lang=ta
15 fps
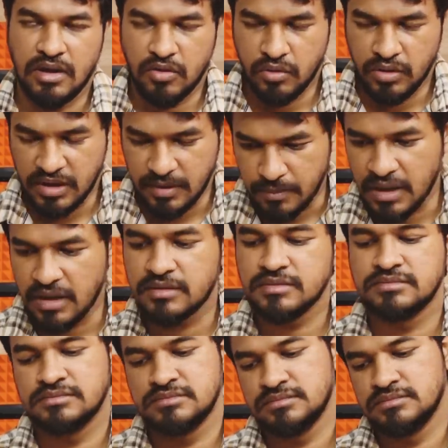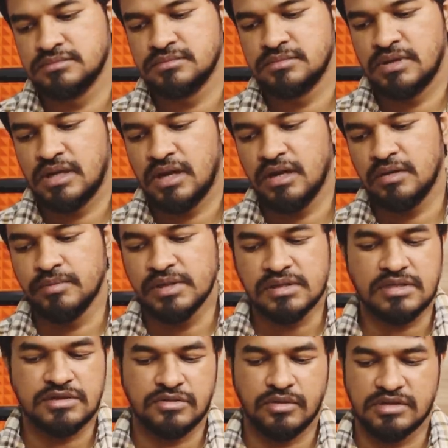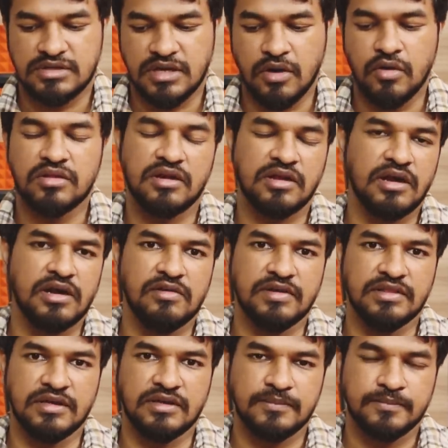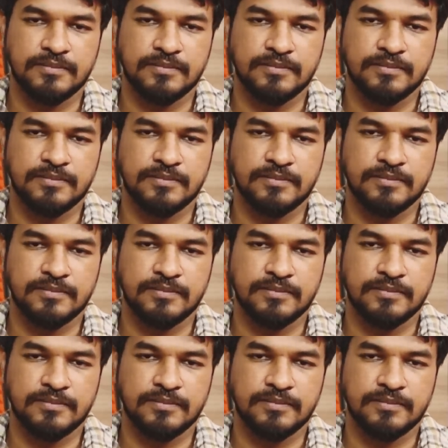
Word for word: ஓட அம்மா அண்ட் பில்கிஸோட சகோதரிகள் வந்து